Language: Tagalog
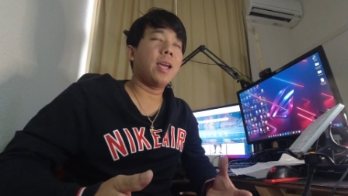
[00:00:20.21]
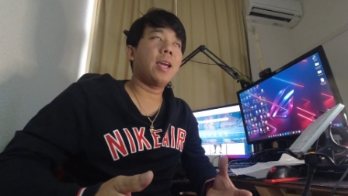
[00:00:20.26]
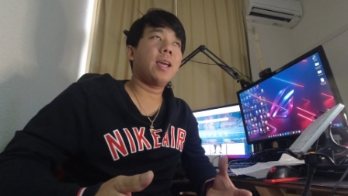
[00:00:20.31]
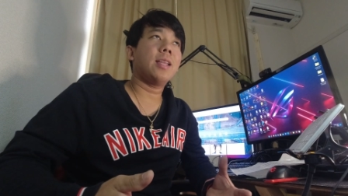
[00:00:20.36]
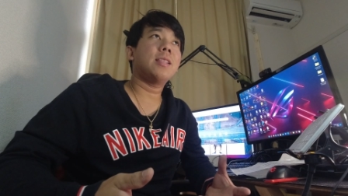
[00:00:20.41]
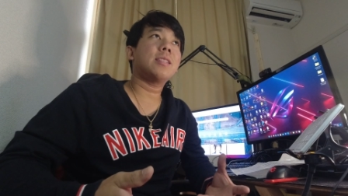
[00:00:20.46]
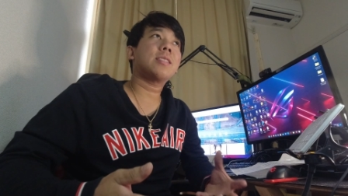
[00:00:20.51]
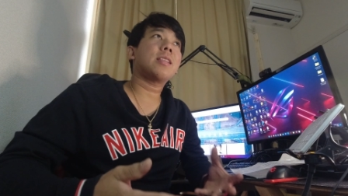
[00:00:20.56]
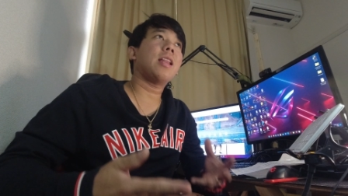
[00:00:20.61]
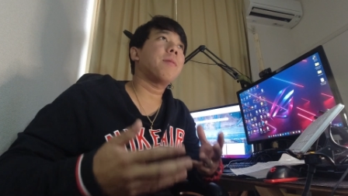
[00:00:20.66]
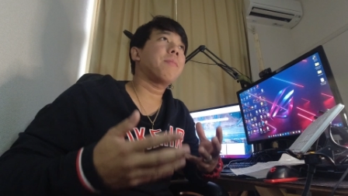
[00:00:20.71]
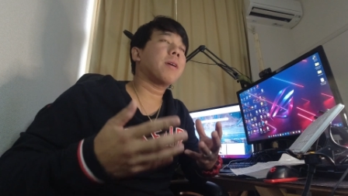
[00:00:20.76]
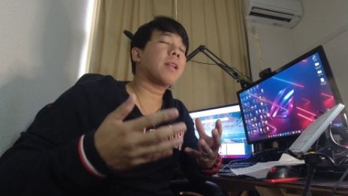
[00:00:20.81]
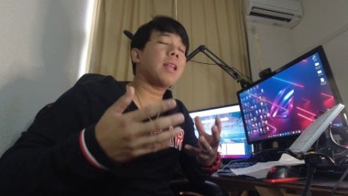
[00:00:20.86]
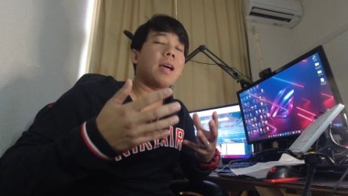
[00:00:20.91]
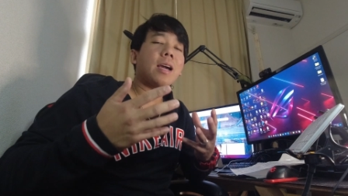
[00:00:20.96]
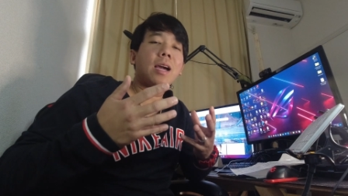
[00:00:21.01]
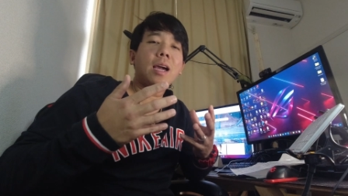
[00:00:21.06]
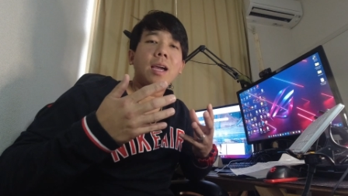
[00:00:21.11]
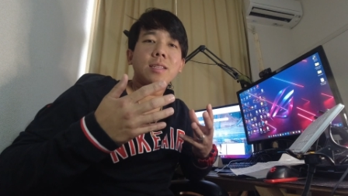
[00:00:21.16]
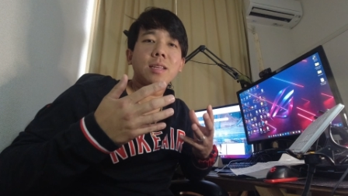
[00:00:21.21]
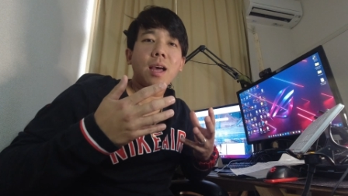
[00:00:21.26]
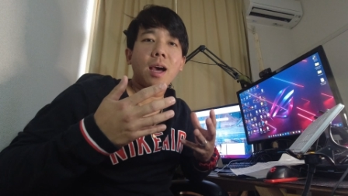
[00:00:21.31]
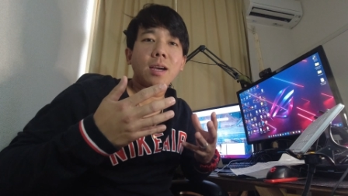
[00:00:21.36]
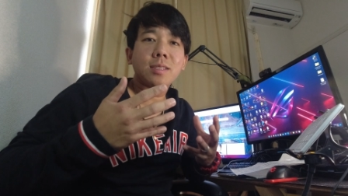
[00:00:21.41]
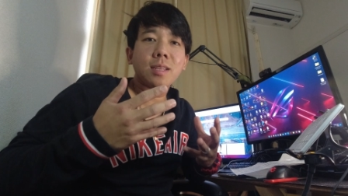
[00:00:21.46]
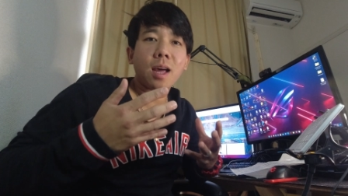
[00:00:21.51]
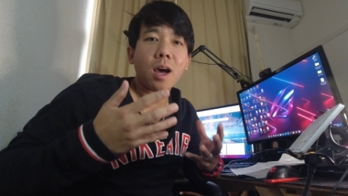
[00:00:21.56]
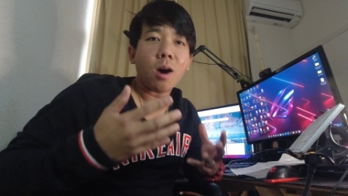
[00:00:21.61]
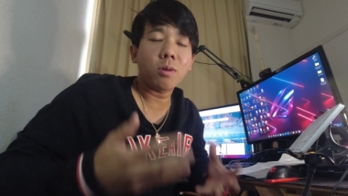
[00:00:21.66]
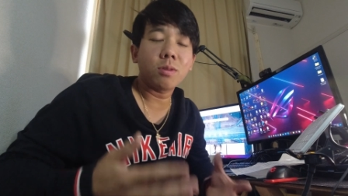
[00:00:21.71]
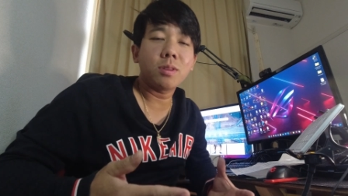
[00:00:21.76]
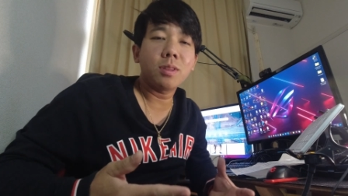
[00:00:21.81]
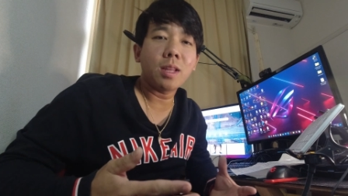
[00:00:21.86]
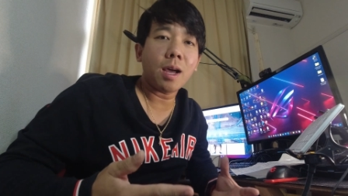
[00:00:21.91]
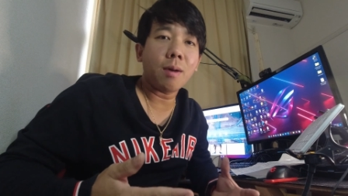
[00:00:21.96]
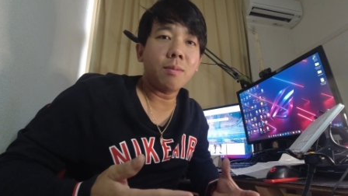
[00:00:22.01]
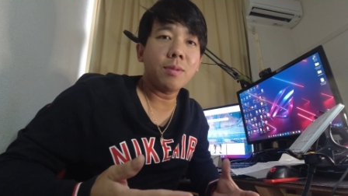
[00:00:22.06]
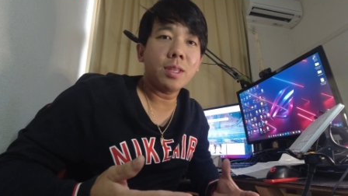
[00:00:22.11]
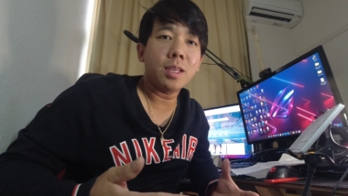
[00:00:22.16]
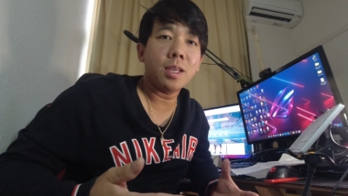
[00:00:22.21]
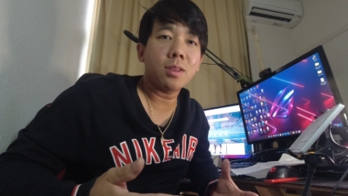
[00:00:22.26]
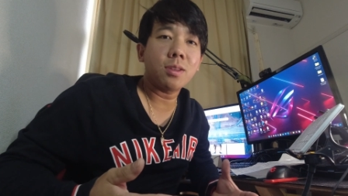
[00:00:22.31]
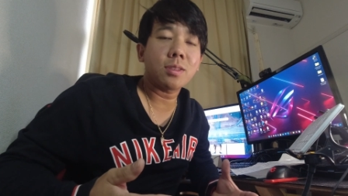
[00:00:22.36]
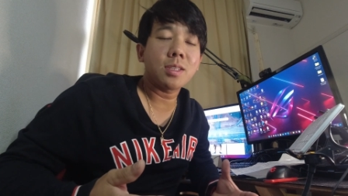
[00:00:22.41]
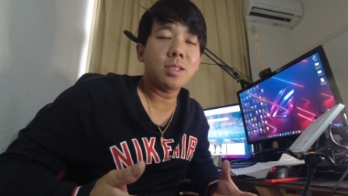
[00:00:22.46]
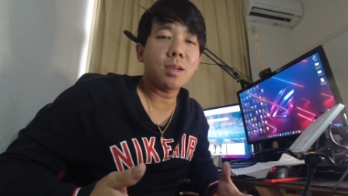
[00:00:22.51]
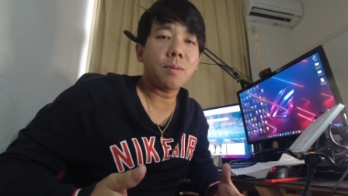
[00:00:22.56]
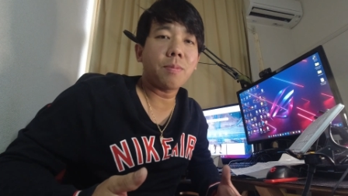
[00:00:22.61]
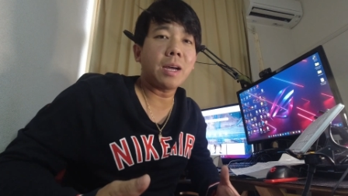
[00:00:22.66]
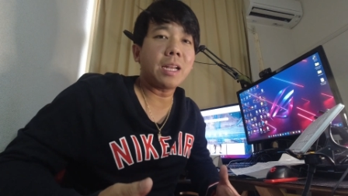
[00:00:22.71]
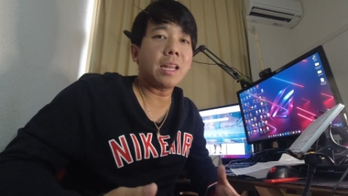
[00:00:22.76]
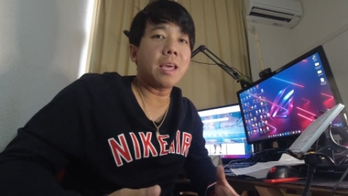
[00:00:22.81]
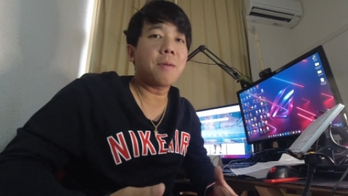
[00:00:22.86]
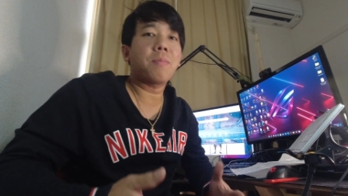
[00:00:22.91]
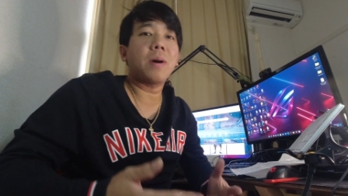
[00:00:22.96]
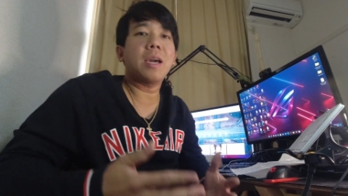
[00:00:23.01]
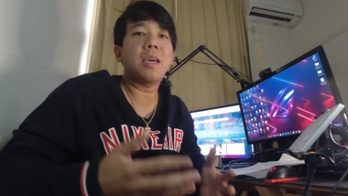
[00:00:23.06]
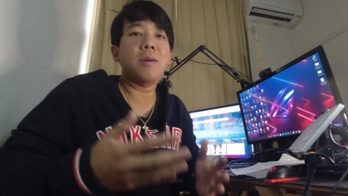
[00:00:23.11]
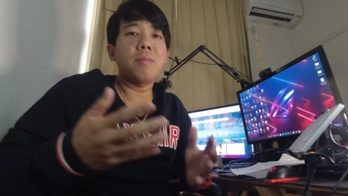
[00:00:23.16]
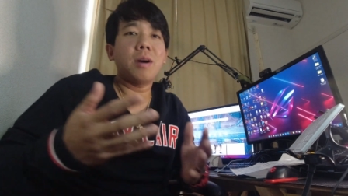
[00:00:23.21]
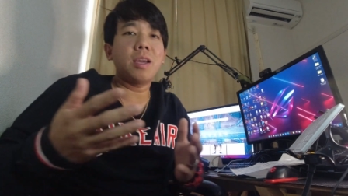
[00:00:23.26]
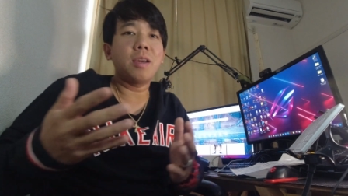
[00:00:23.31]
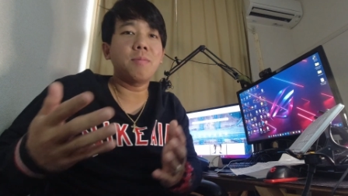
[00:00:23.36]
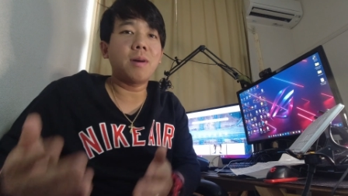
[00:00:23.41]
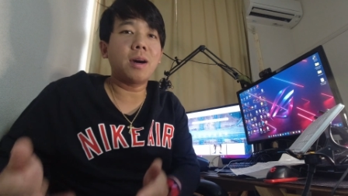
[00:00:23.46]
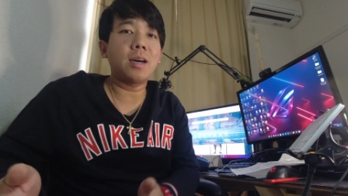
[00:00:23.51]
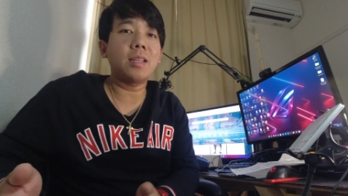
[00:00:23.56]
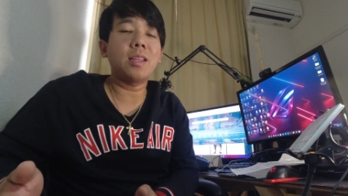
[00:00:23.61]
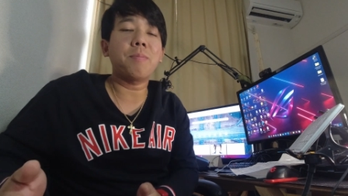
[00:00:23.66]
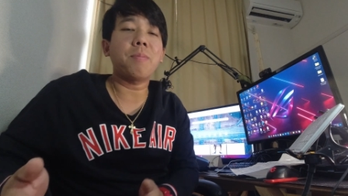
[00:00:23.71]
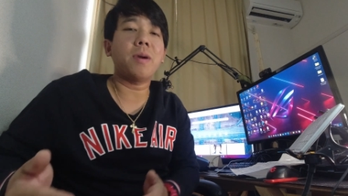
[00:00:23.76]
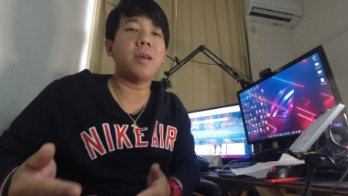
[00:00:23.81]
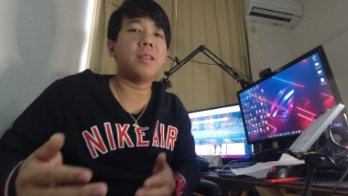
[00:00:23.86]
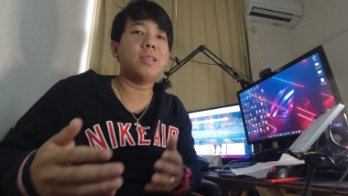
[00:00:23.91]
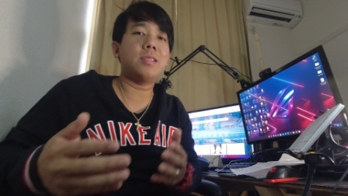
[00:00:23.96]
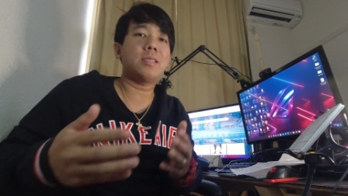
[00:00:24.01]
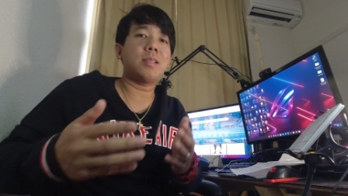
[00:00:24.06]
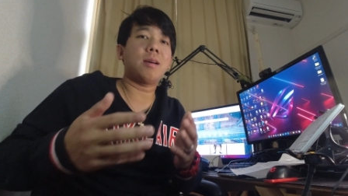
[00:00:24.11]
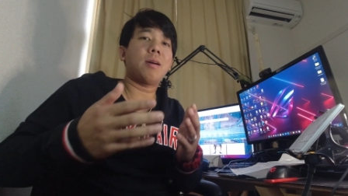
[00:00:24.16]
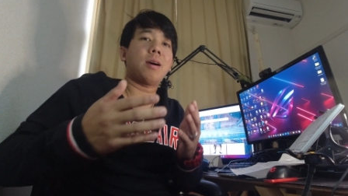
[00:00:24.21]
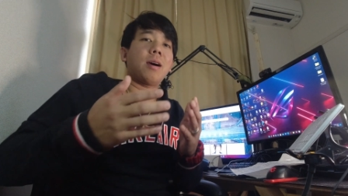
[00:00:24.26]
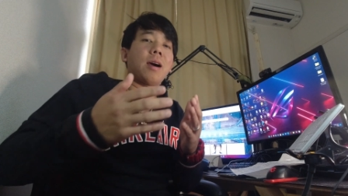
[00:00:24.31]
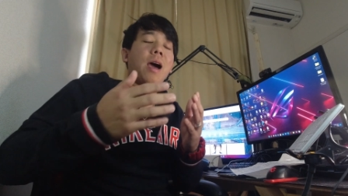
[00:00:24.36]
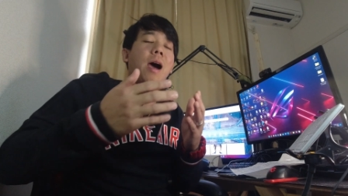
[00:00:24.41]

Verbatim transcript: Then, disclaimer lang guys, ang sahod namin dito sa Japan ay paiba-iba. Depende sa